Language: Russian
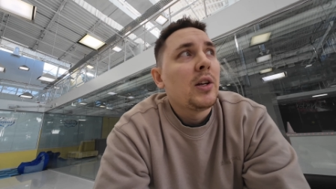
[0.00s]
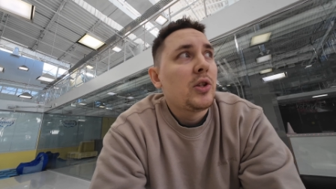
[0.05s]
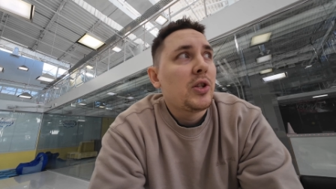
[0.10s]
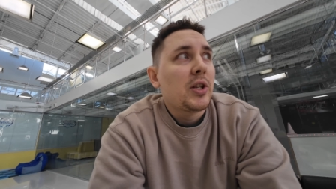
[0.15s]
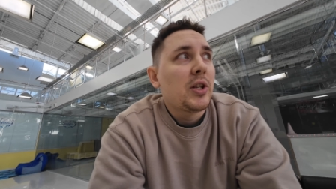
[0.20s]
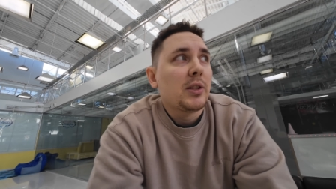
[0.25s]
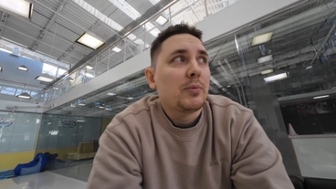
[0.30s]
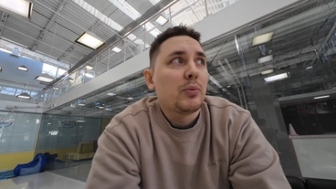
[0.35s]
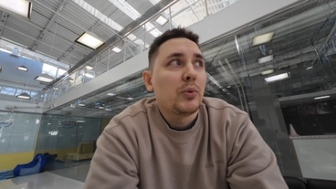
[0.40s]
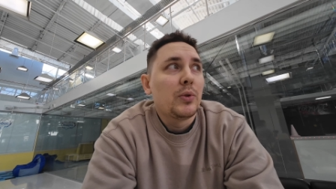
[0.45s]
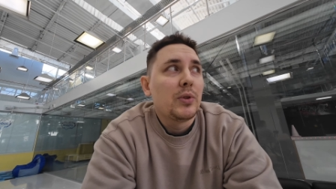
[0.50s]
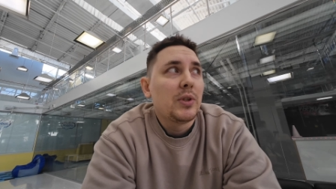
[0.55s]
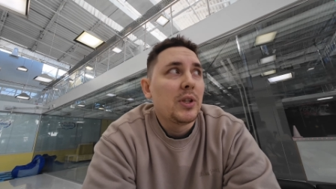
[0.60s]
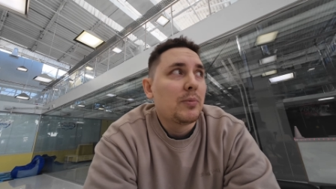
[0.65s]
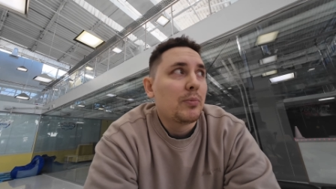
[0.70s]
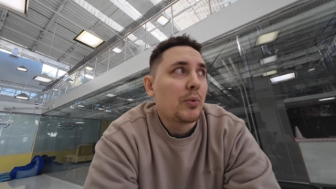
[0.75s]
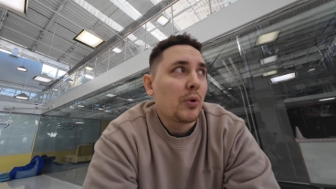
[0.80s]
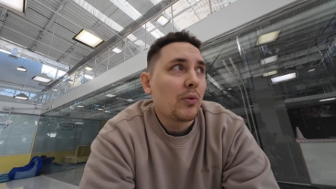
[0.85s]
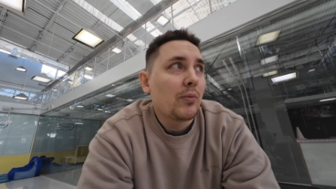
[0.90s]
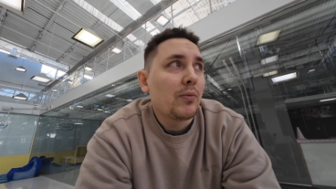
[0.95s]
Сейчас буду
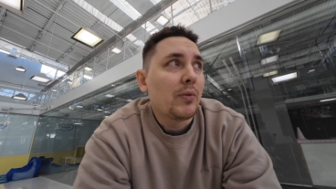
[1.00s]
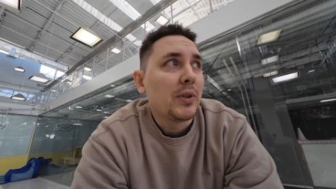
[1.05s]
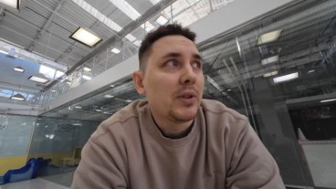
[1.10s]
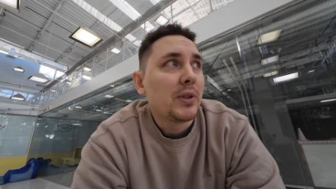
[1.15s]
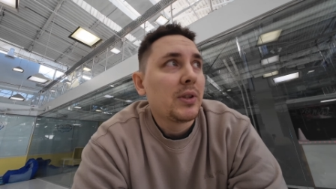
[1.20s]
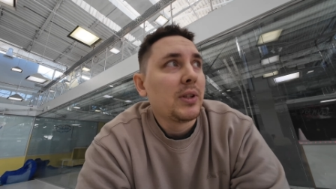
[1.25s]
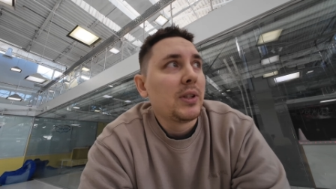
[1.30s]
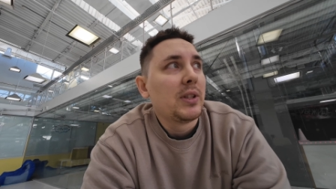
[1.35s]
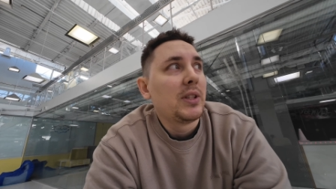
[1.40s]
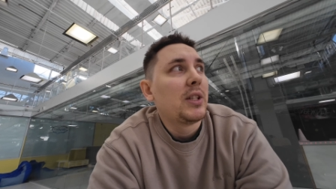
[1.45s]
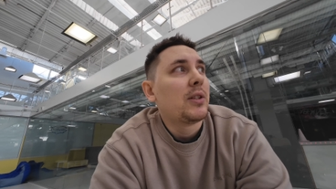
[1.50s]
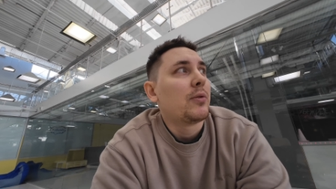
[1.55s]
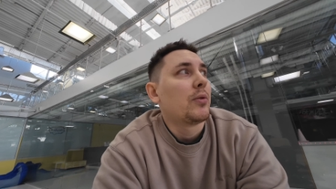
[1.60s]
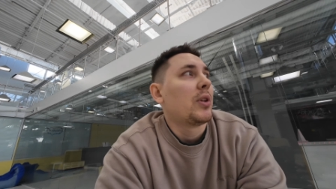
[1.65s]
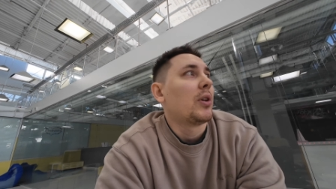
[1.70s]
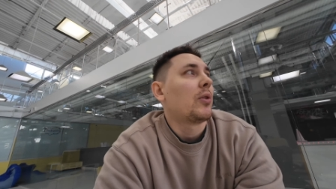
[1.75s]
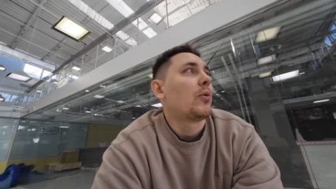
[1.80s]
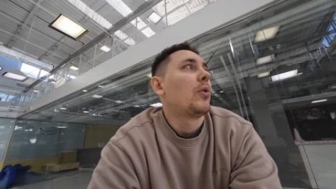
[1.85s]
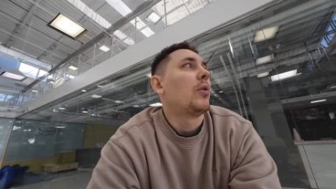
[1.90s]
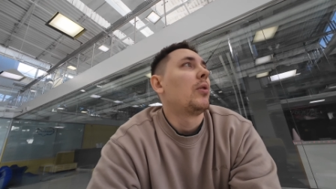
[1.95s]
здесь пробовать. Здесь
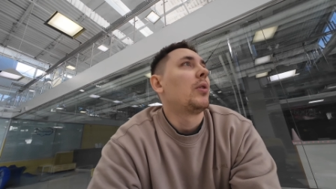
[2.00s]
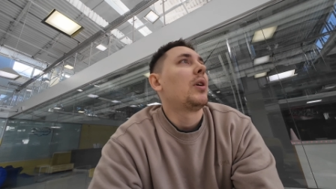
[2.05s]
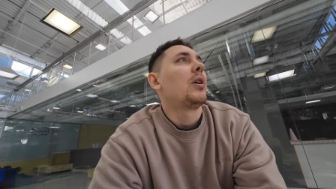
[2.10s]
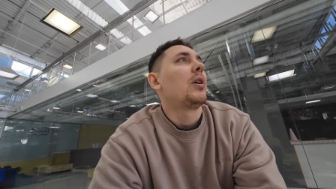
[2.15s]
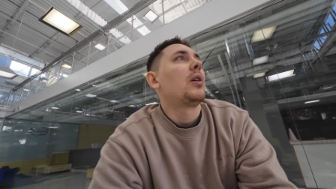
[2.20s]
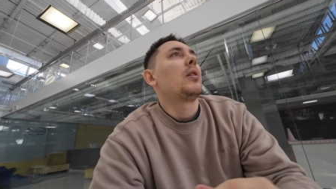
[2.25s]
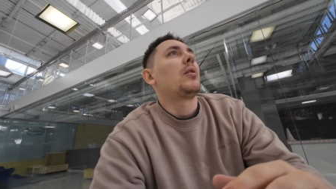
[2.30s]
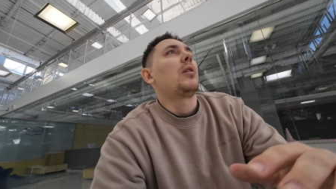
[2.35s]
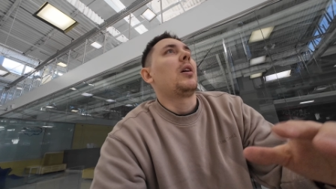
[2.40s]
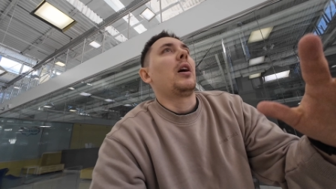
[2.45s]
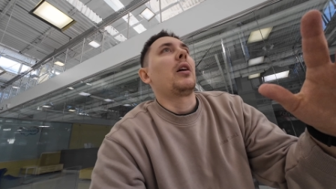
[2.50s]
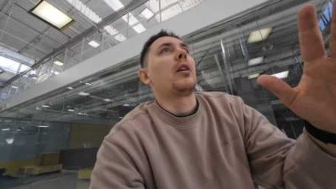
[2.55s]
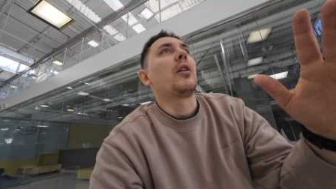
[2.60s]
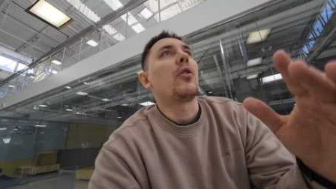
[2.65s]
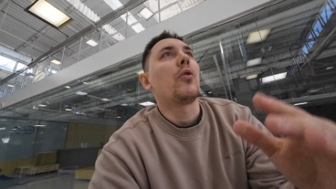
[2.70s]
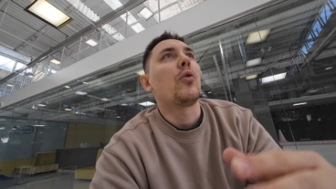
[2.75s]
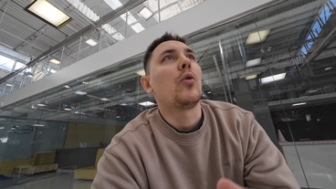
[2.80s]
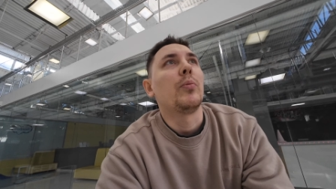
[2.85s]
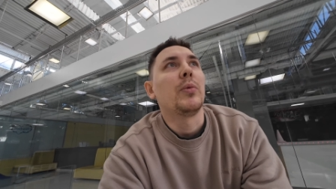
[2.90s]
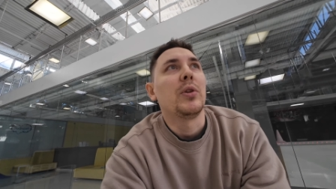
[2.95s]
вот такой вот
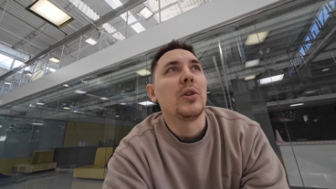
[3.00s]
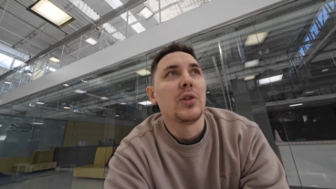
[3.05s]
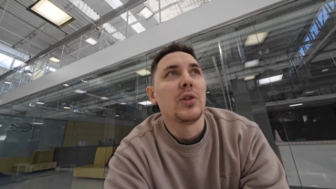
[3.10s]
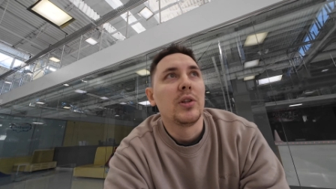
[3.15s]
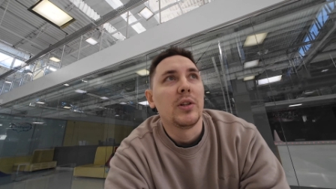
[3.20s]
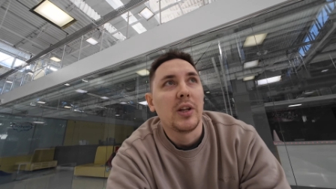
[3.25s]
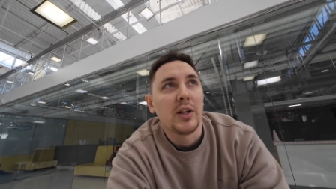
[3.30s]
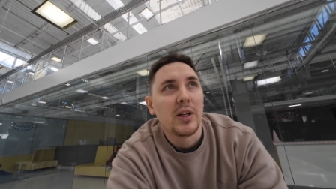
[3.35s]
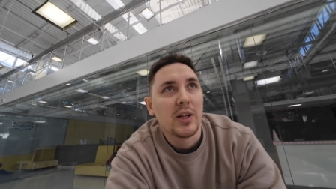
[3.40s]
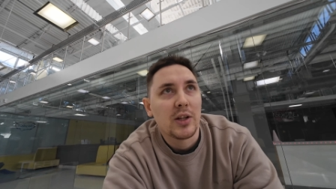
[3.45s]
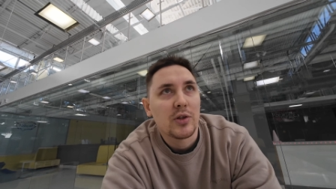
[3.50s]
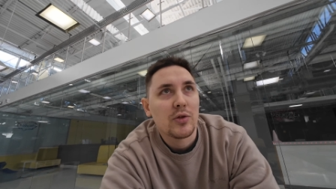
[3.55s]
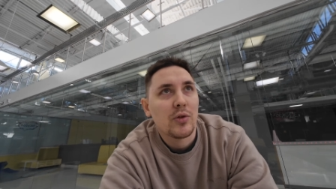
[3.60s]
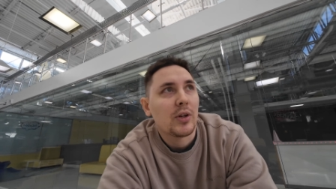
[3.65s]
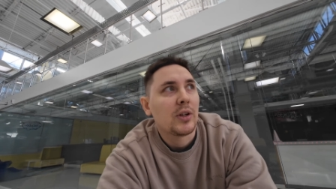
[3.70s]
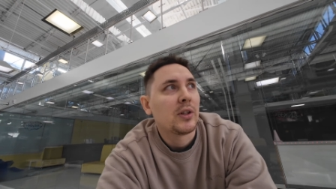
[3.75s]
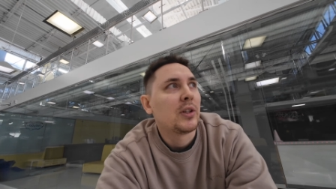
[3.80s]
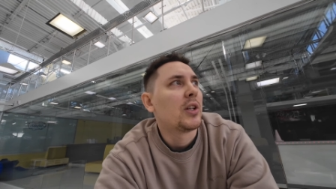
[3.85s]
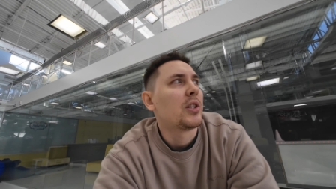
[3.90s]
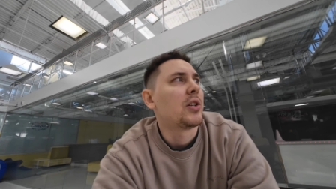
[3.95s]
огромнейший
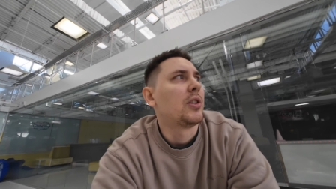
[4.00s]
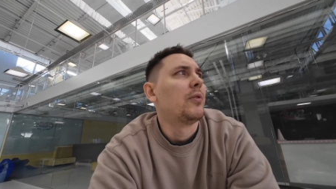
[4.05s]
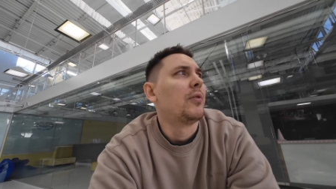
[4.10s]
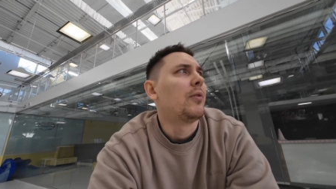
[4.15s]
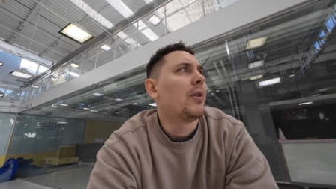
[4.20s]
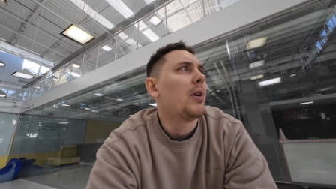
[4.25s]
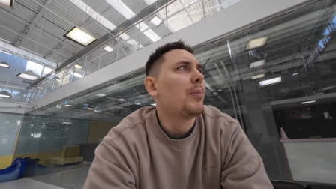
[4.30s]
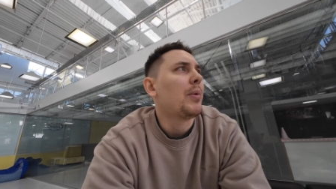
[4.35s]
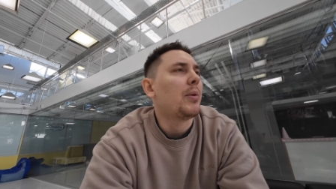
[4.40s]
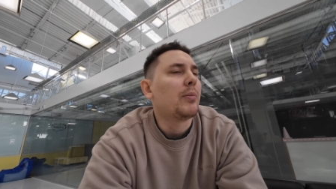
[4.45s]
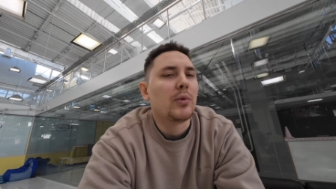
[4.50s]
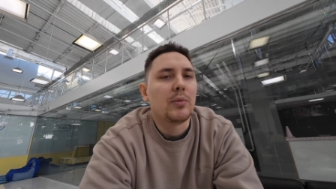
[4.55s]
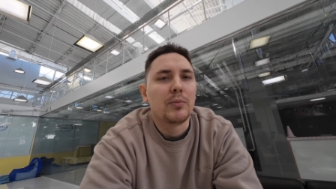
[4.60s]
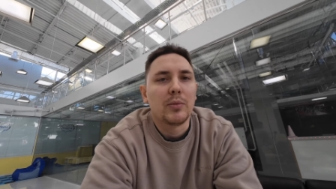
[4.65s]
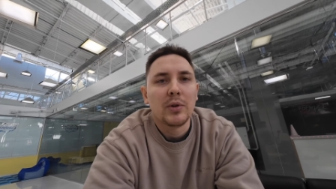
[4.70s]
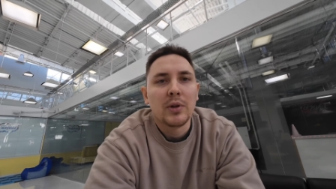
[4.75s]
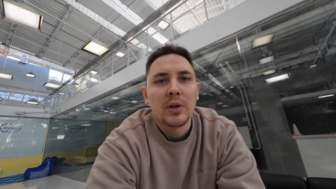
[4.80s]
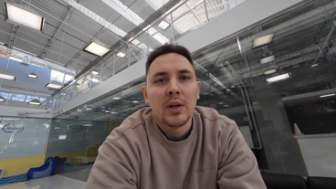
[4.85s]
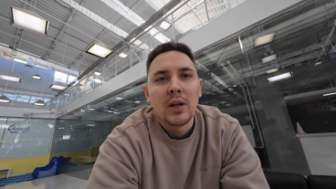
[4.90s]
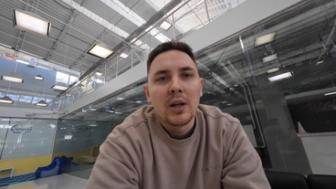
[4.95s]
тренажер, их даже два,
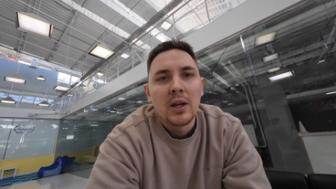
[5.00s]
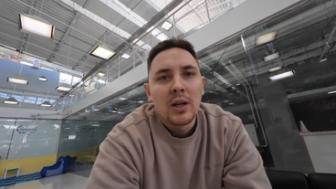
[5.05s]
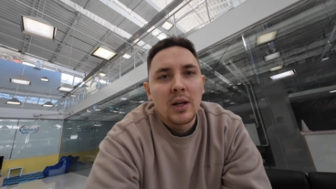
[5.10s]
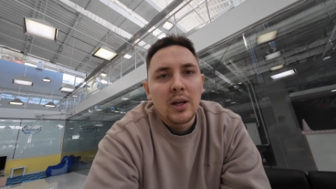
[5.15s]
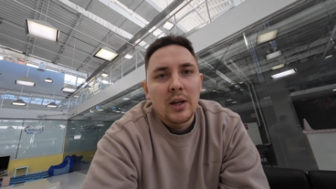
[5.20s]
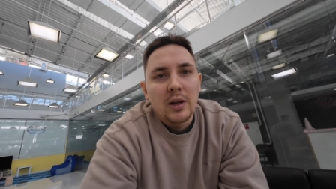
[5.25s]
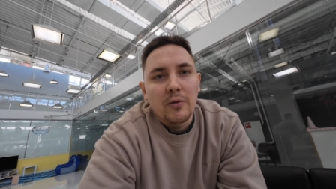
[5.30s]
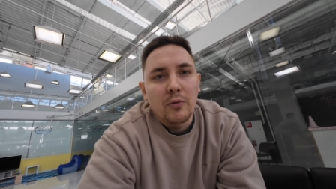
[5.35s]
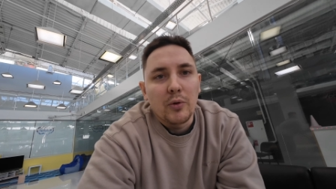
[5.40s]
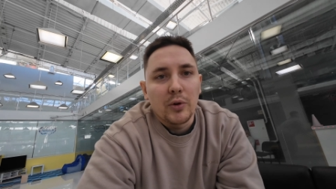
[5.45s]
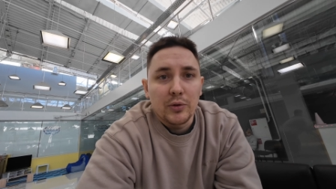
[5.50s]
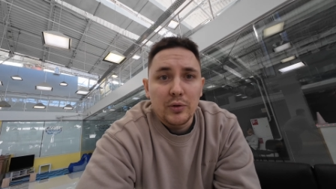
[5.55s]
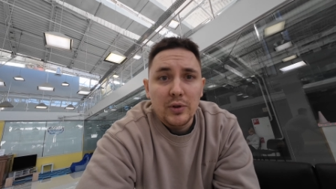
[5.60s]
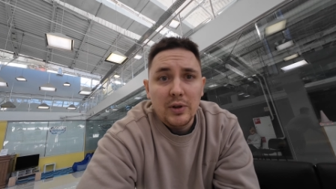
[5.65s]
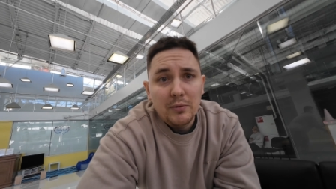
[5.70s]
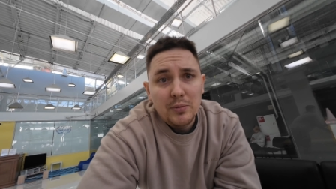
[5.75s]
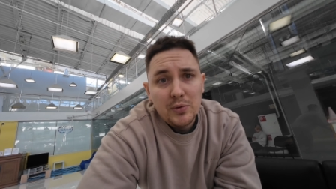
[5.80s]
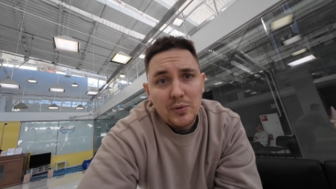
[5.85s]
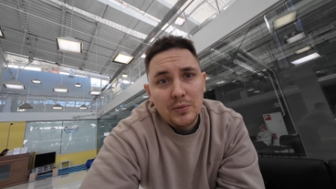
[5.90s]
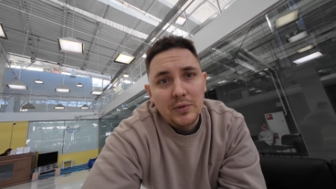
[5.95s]
по-моему. Вот, но
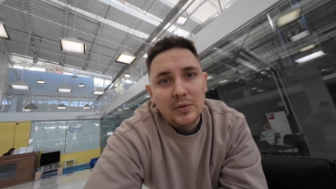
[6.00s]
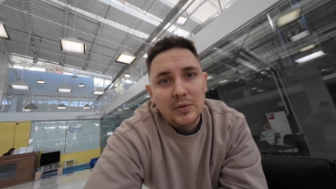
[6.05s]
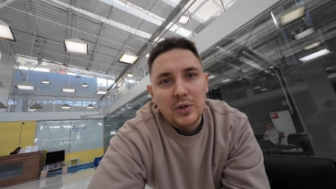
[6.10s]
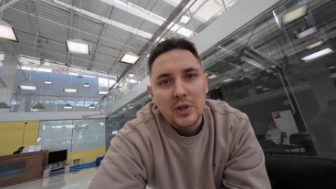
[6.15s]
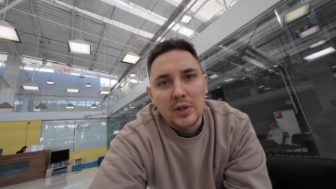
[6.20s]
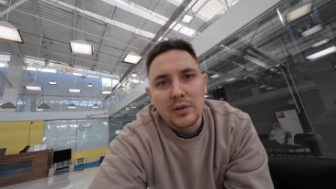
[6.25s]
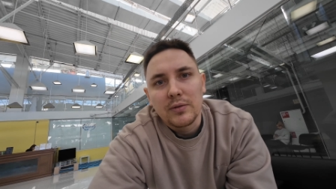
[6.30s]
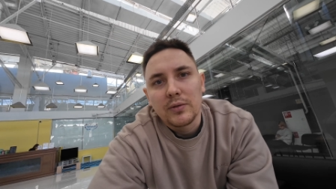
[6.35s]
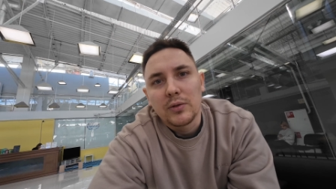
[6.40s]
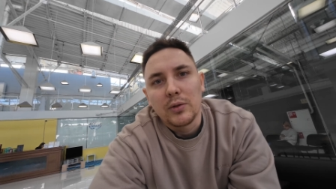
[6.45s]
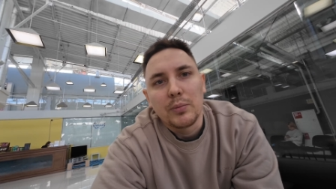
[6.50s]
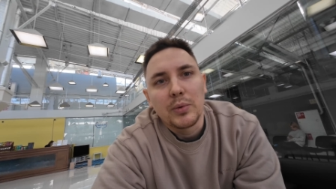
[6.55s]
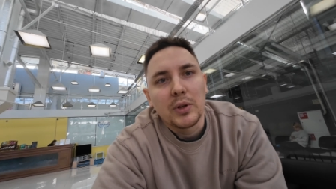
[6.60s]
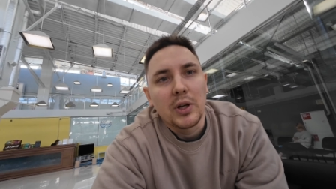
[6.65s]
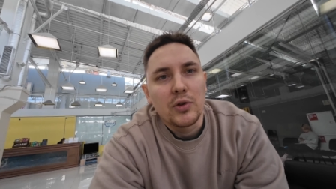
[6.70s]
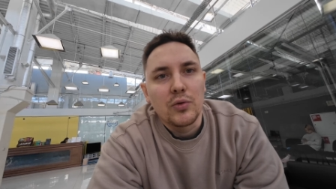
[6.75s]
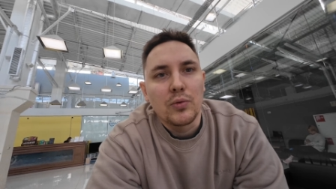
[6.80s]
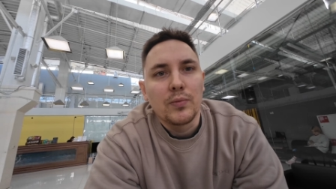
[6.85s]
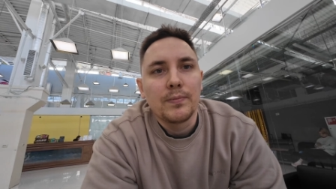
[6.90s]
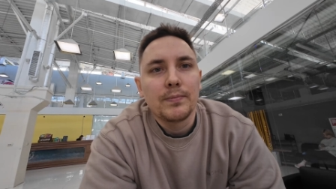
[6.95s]
я, в общем-то, сейчас все
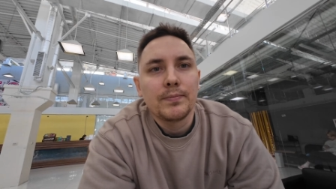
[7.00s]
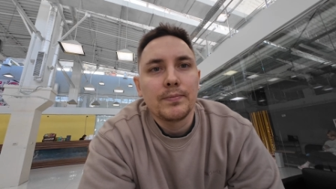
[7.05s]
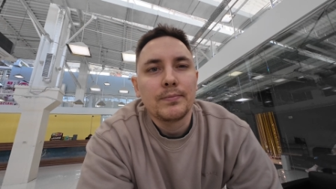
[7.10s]
покажу.